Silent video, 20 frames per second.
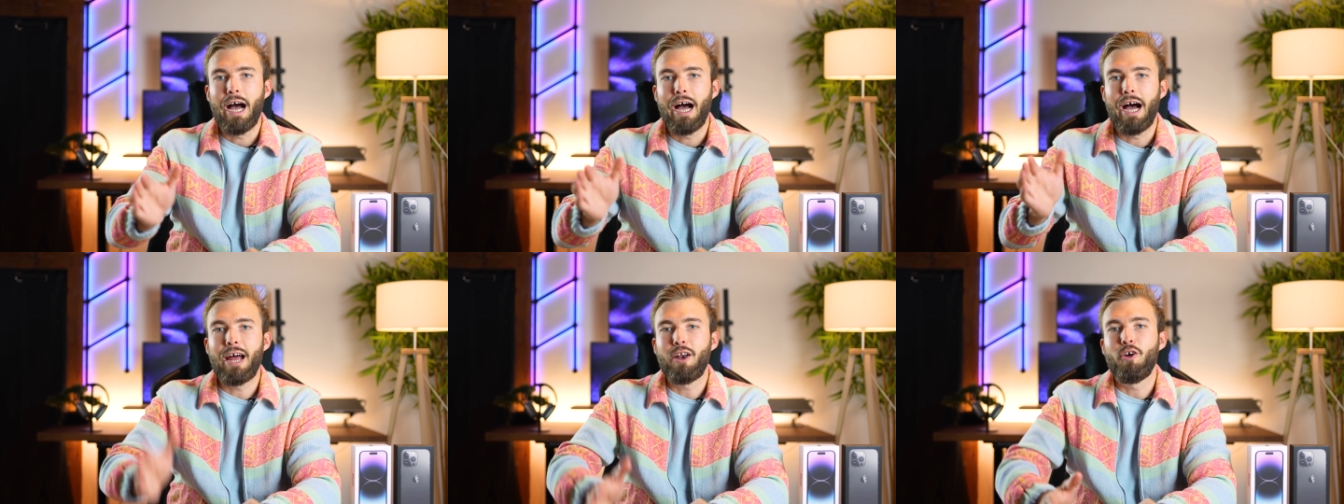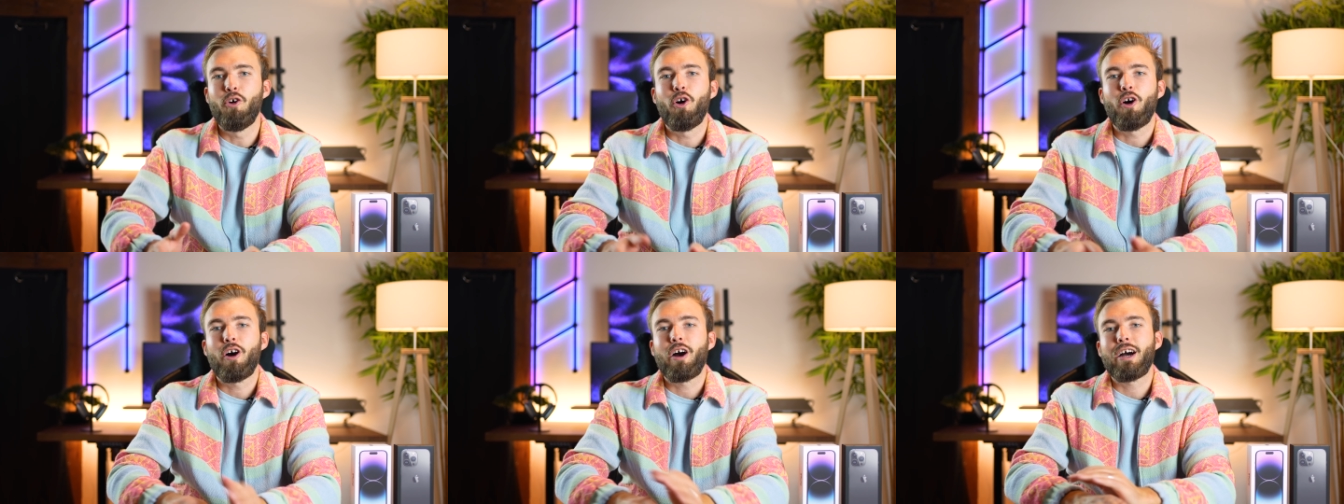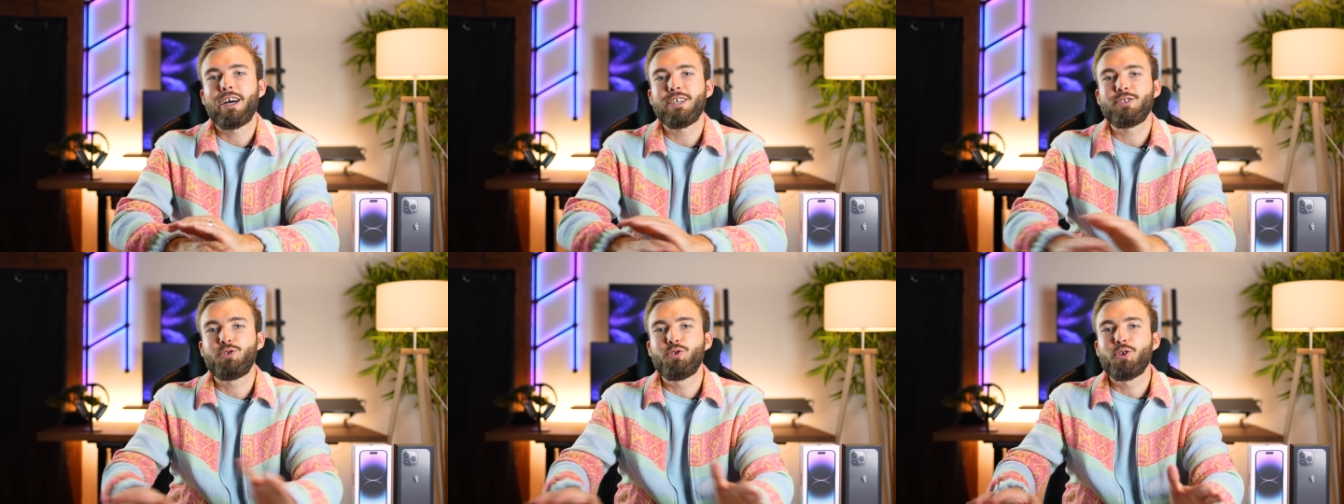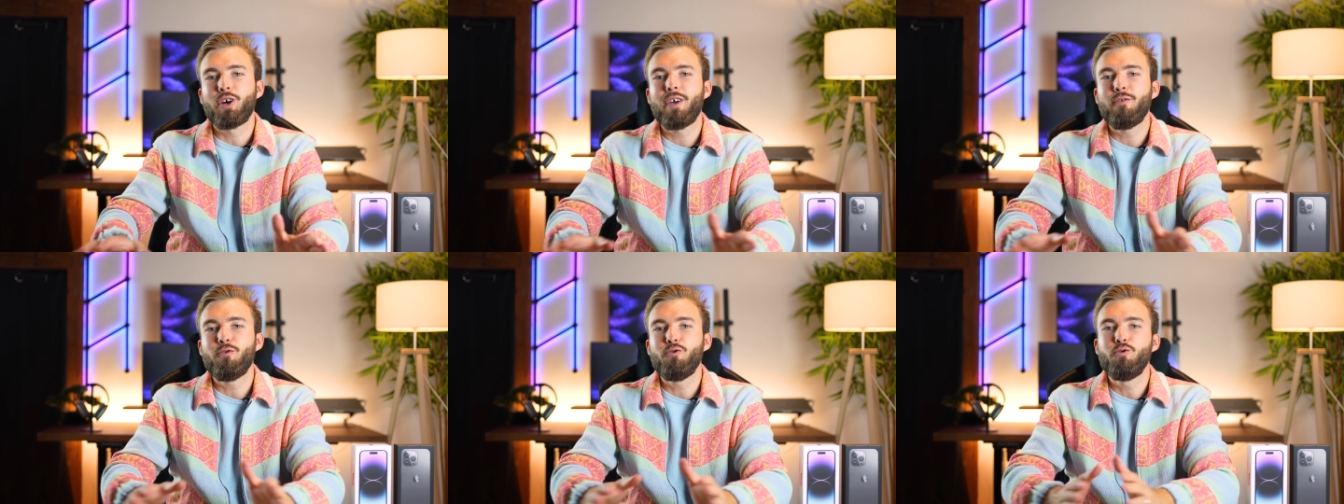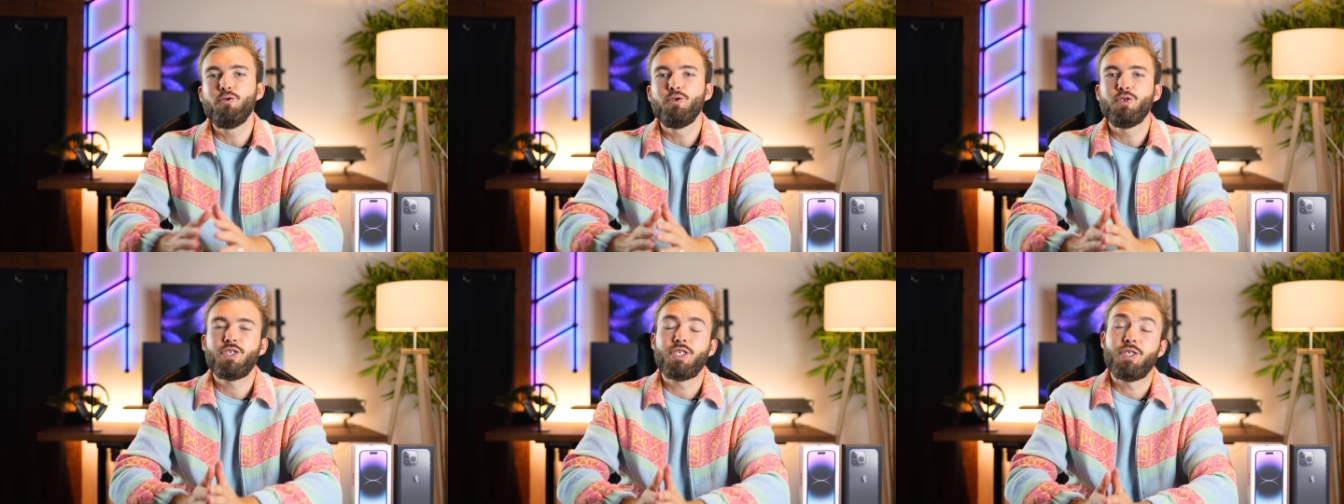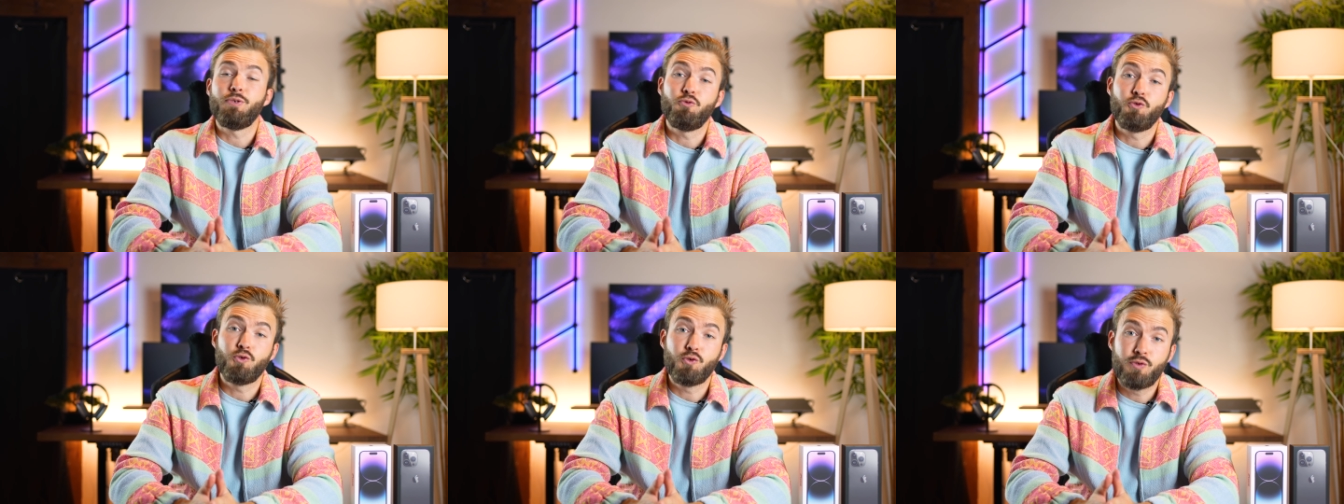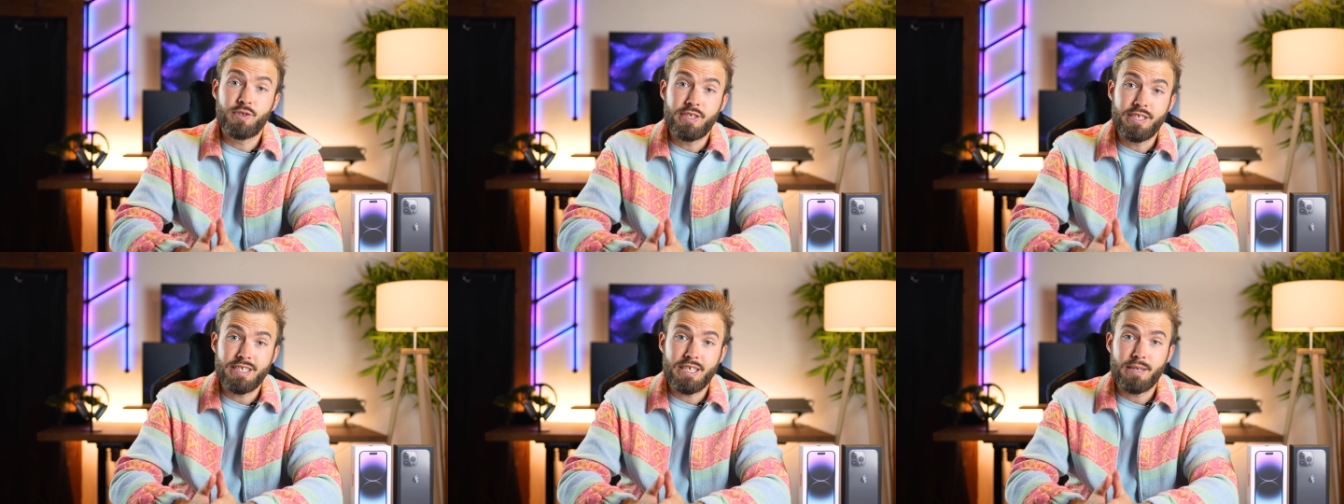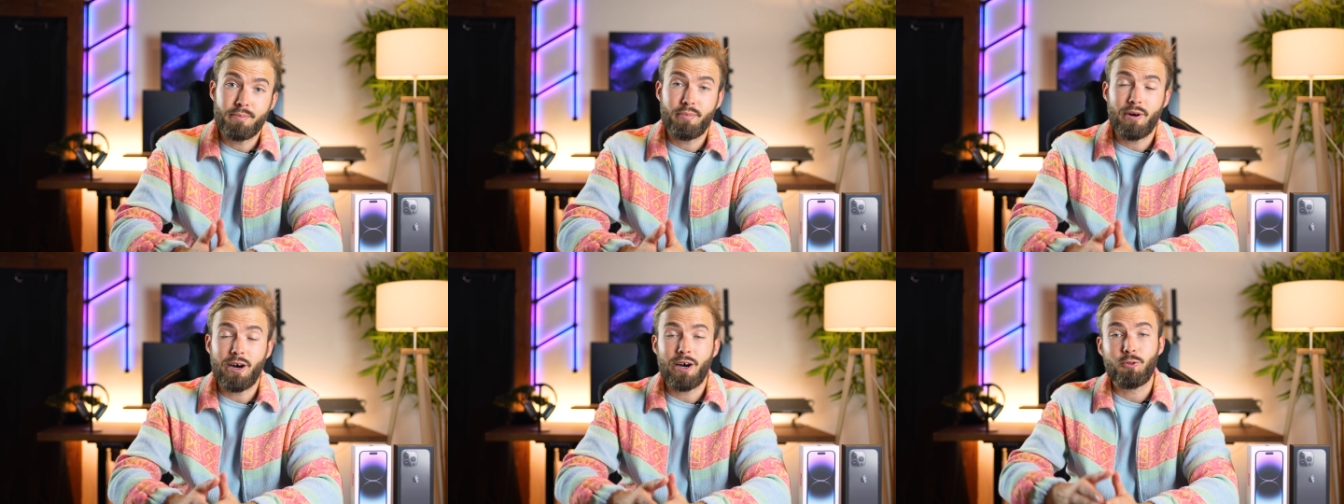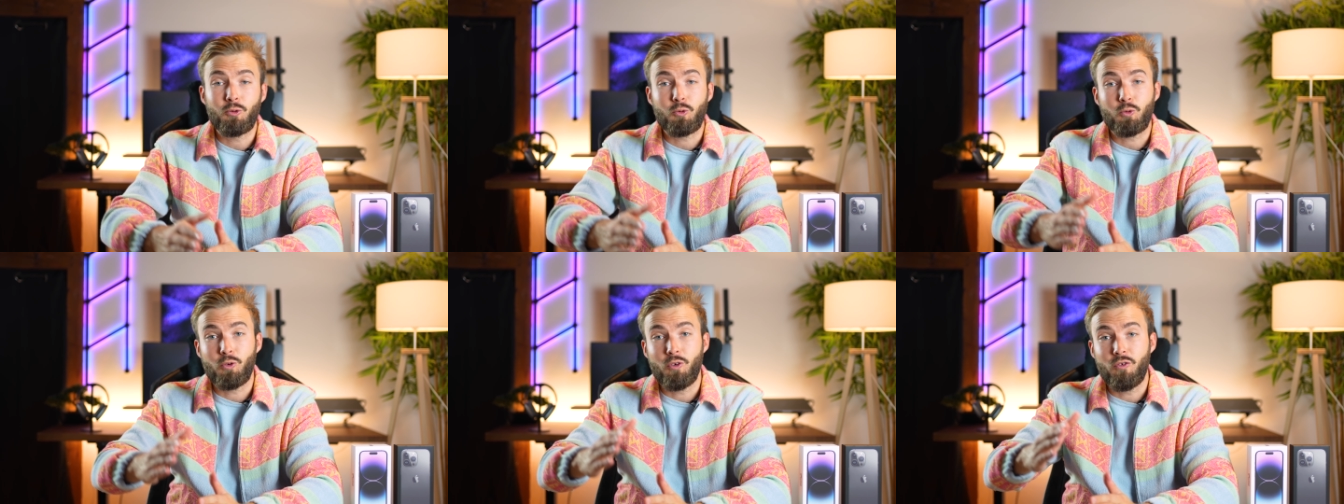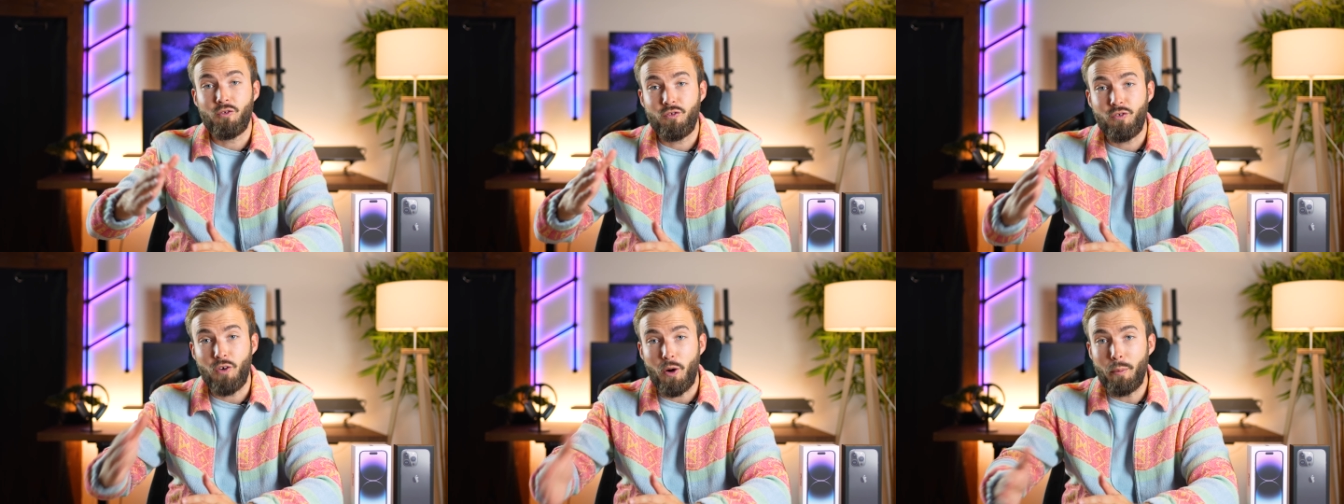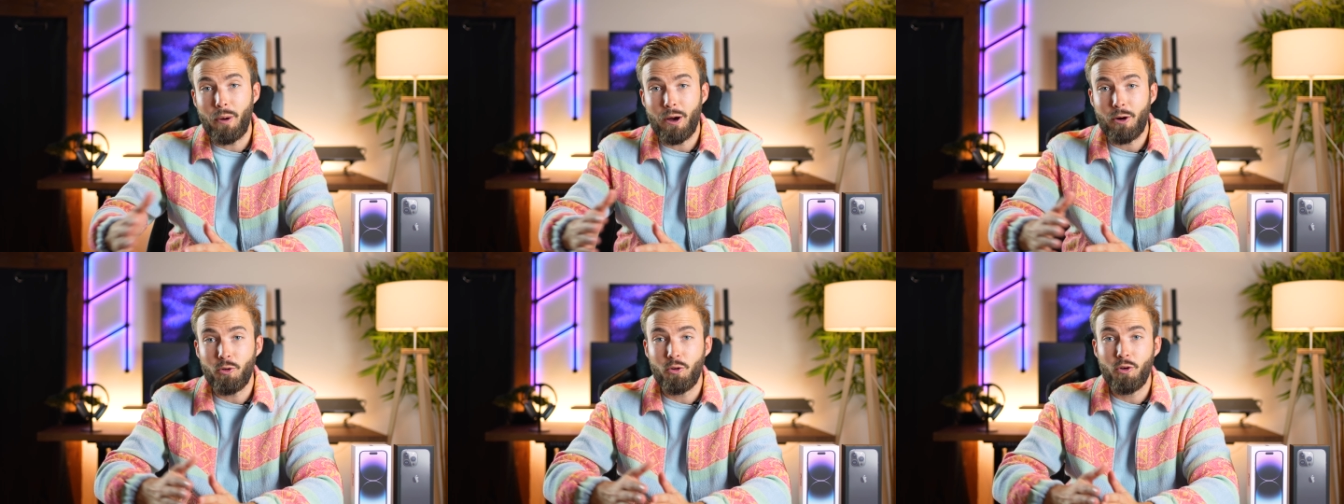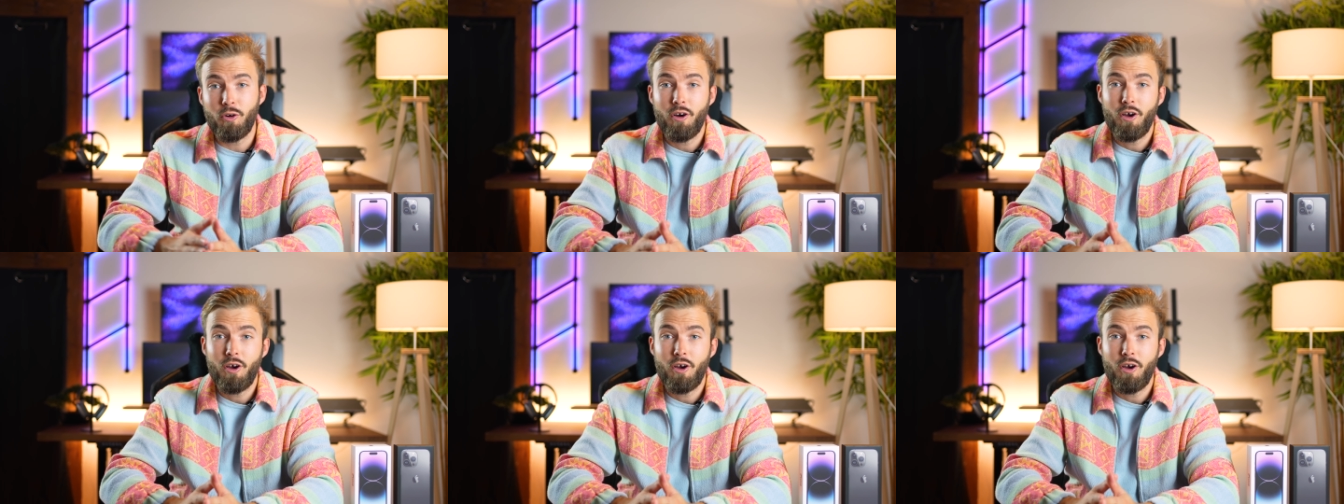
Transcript: Alors rassurez-vous, si vous n'utilisez pas donc, le format